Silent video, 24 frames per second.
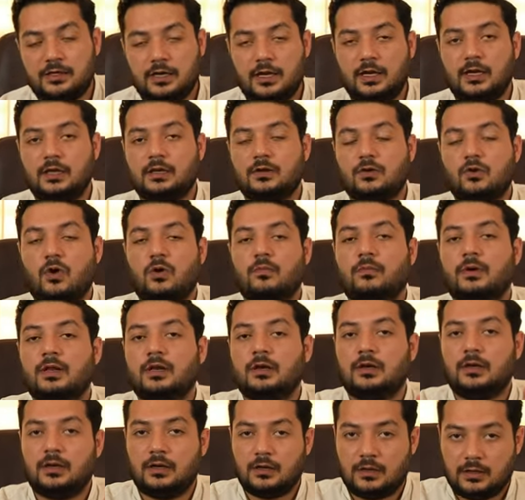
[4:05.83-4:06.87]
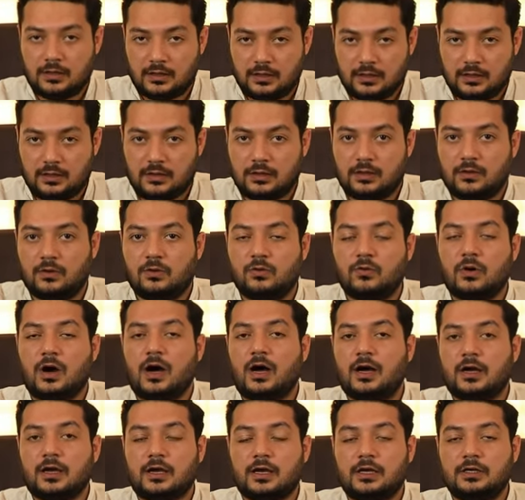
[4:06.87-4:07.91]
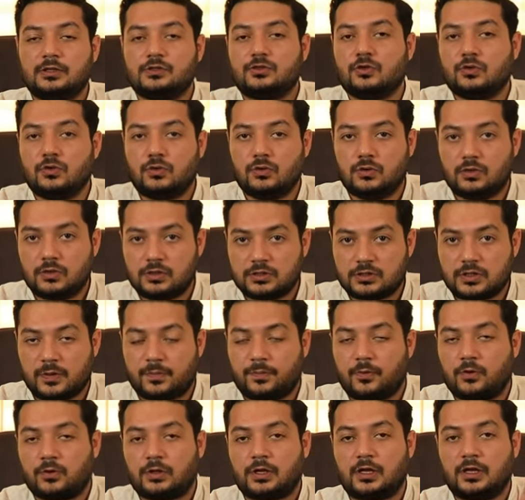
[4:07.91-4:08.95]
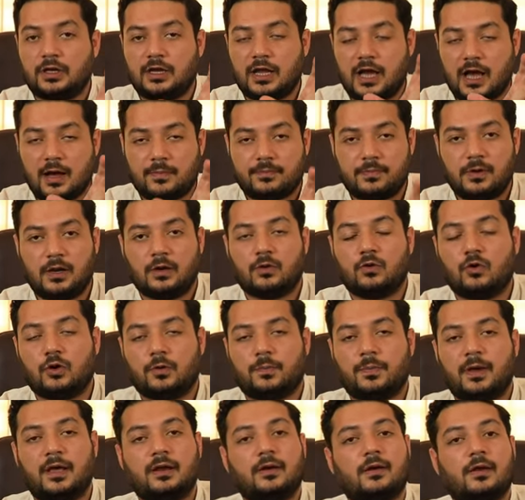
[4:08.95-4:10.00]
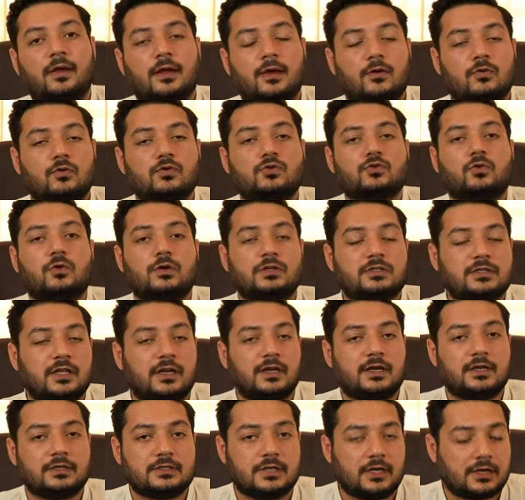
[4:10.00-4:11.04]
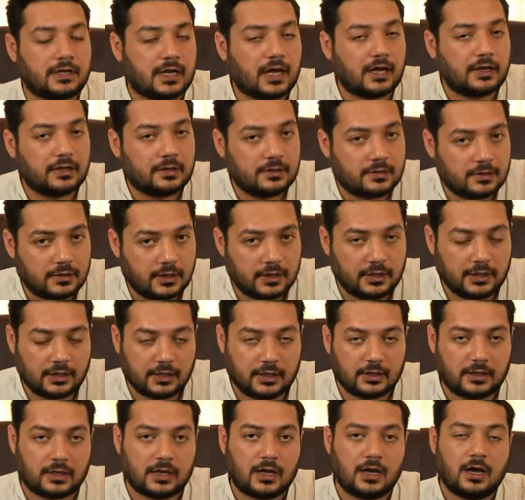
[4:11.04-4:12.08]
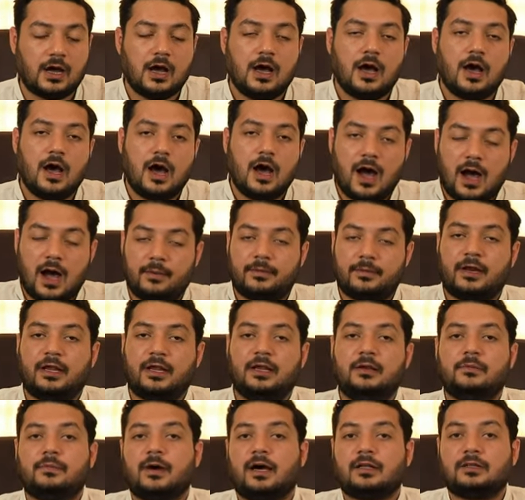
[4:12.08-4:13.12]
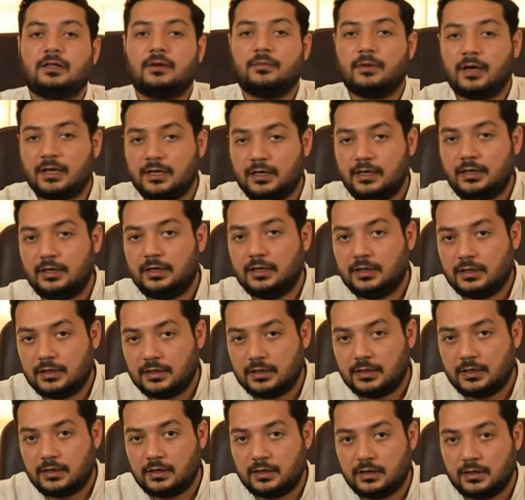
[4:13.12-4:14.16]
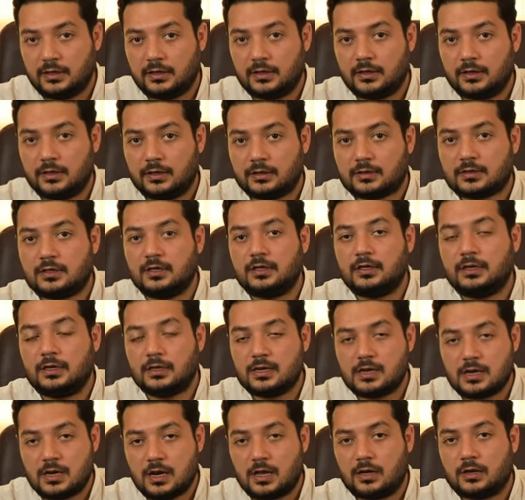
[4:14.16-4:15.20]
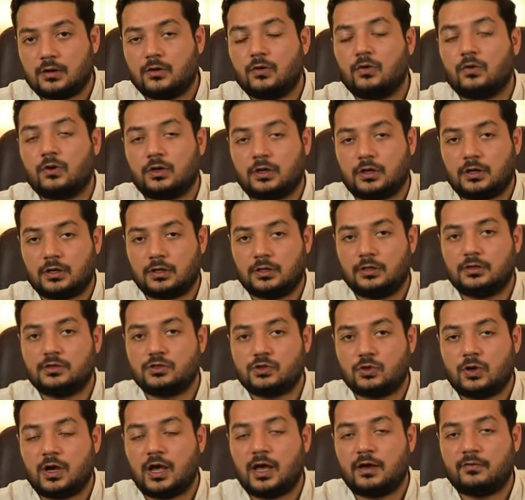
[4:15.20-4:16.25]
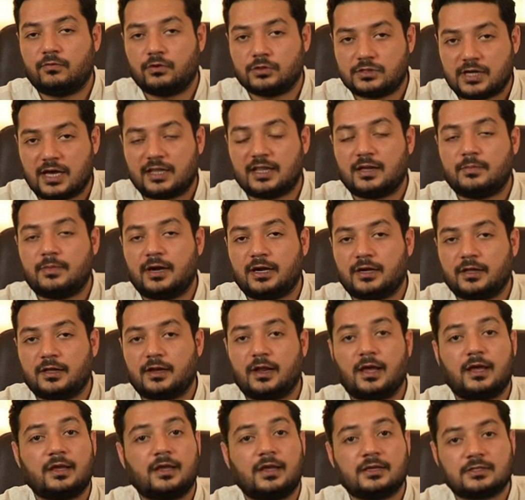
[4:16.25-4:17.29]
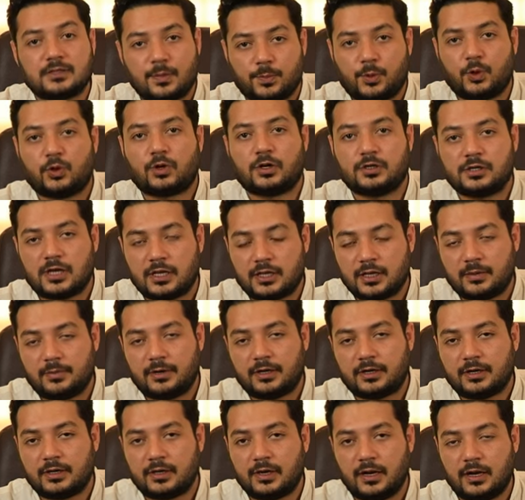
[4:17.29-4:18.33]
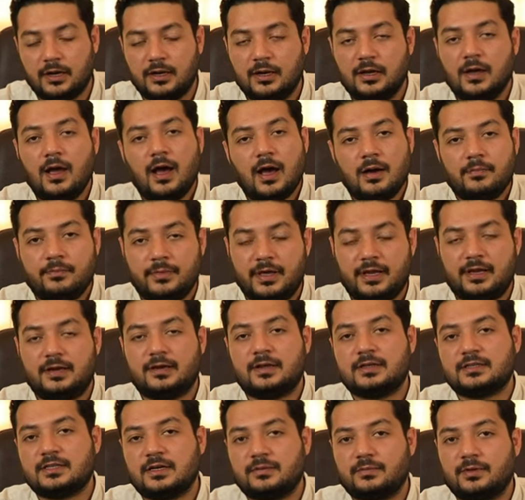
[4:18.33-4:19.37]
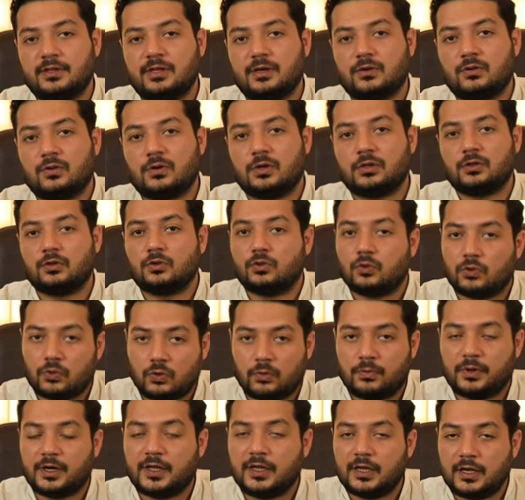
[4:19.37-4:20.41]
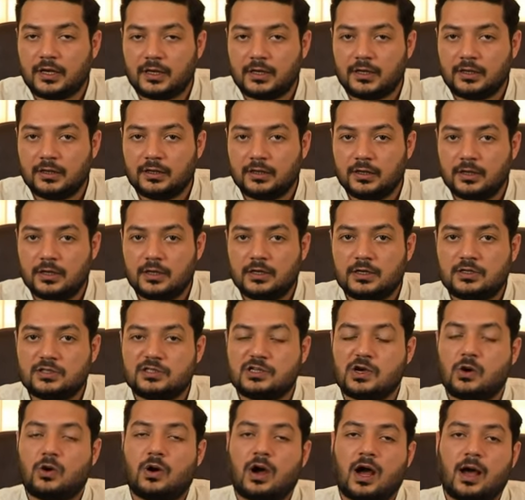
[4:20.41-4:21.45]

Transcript: ये नॉर्मल हुआ कि जो सपोर्टर या आप लंगोट पहन रहे हैं उसको इस तरीके से टाई नहीं करना अब रही बात हमारी कि लंगोट जो है वो ज़्यादा बेटर है या सपोर्टर ज़्यादा बेटर है मेरी नज़र में देखोगे तो दोनों बढ़िया हैं जो